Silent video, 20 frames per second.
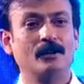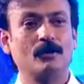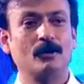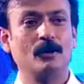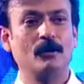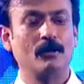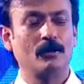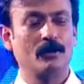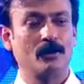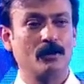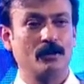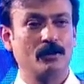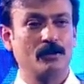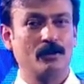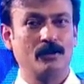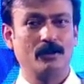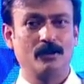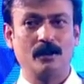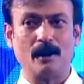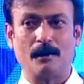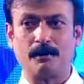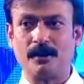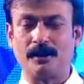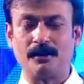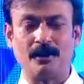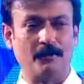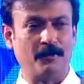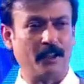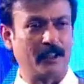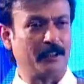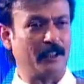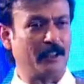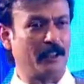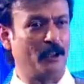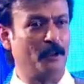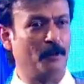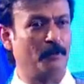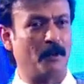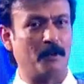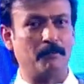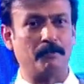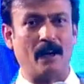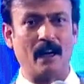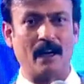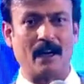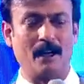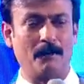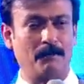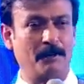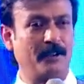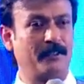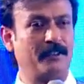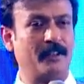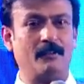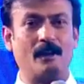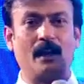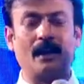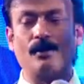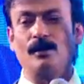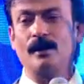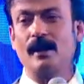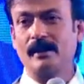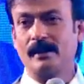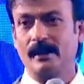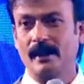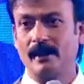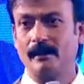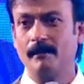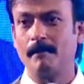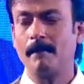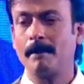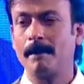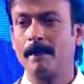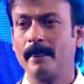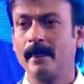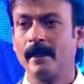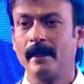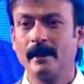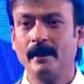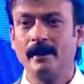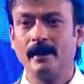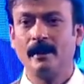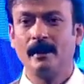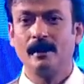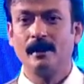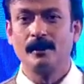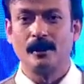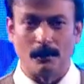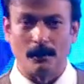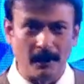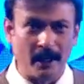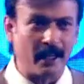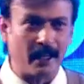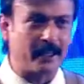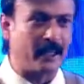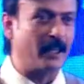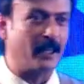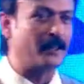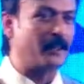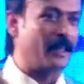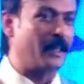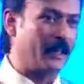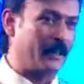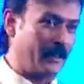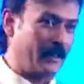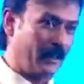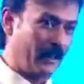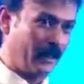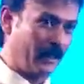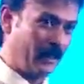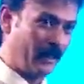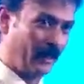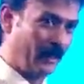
तो जब किसी व्यक्ति के ऊपर पागलपन सवार हो जाता है तभी एक क्रांति आती है